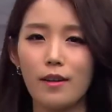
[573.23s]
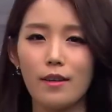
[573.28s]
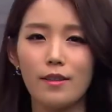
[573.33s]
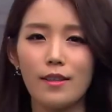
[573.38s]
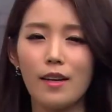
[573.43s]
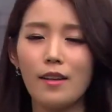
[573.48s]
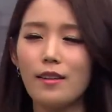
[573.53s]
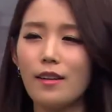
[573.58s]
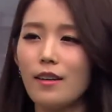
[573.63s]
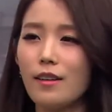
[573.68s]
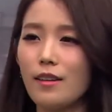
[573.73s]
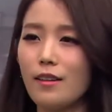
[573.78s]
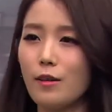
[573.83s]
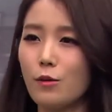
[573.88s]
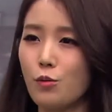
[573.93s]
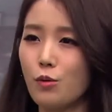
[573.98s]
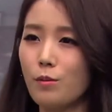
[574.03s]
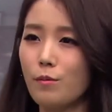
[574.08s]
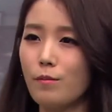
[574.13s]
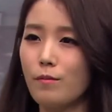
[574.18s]
상대하기가
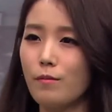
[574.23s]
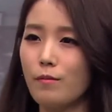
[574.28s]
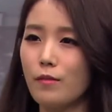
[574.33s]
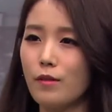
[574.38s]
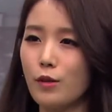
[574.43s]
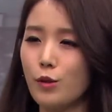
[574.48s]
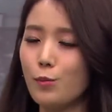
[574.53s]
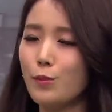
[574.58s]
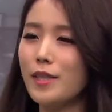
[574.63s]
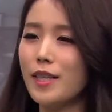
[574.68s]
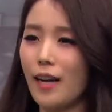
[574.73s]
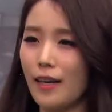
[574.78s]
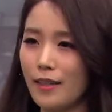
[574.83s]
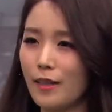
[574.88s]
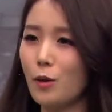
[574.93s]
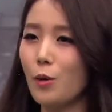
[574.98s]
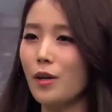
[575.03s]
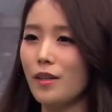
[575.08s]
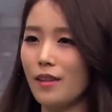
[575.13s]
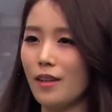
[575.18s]
좀 쉽지 않을
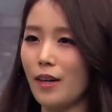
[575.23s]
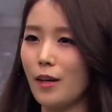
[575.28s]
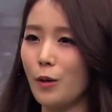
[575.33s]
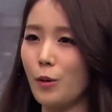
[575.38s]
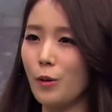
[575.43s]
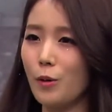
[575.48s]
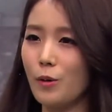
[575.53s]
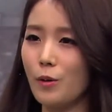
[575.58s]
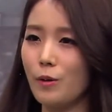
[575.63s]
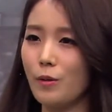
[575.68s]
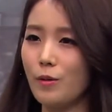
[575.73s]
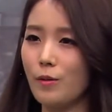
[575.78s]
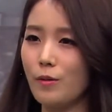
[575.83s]
것 같아요. 네,